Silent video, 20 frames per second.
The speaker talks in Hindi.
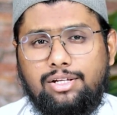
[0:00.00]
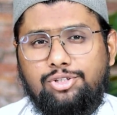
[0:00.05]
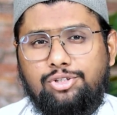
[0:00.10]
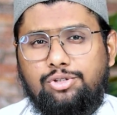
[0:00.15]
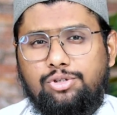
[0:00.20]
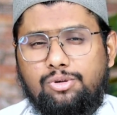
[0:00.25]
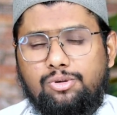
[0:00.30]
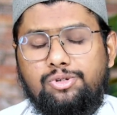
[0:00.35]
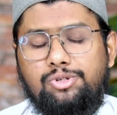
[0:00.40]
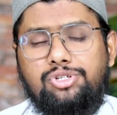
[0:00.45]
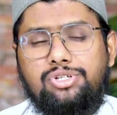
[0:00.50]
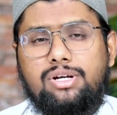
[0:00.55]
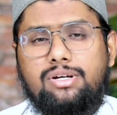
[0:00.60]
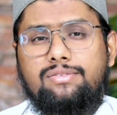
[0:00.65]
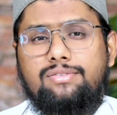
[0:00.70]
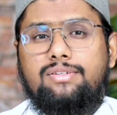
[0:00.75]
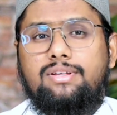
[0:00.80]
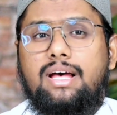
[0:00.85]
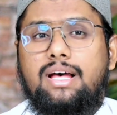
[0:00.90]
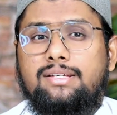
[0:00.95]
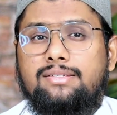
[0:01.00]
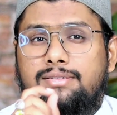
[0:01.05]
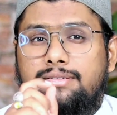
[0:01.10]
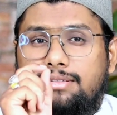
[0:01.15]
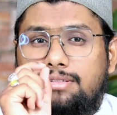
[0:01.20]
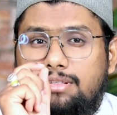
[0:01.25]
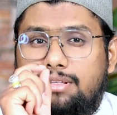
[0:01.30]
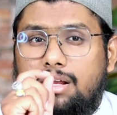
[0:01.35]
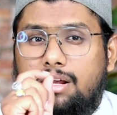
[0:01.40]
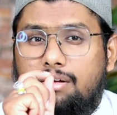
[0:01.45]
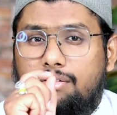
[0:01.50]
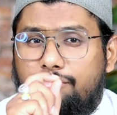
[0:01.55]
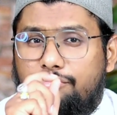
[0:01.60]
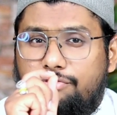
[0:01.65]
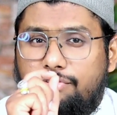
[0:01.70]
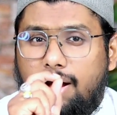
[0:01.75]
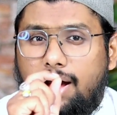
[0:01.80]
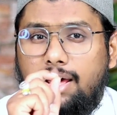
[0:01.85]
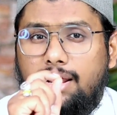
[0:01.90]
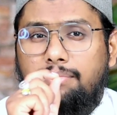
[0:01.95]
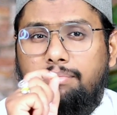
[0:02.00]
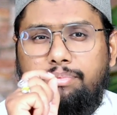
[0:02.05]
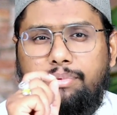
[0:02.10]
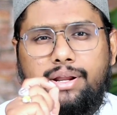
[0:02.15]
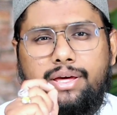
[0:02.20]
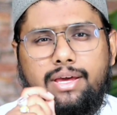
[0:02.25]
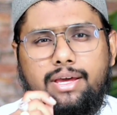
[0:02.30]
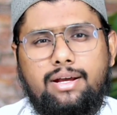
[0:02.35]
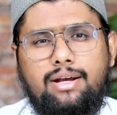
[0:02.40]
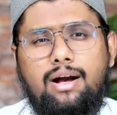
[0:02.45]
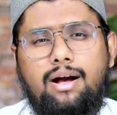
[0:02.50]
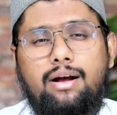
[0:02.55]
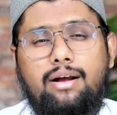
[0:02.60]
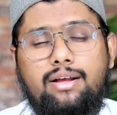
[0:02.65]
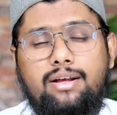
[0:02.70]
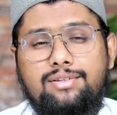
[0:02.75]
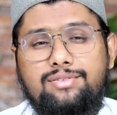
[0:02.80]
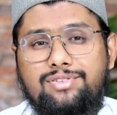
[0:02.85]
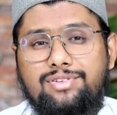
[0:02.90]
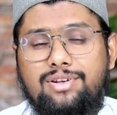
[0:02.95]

कि जो शख्स अस्तगफार पढ़ेगा